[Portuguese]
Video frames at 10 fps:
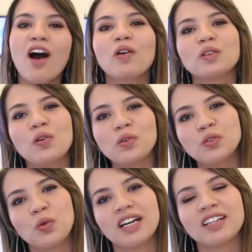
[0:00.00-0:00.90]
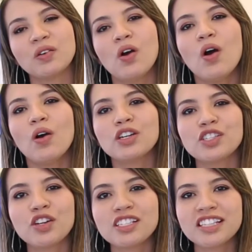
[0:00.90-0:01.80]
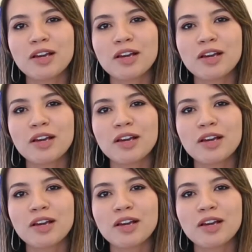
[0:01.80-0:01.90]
ao longo do ano, hoje nós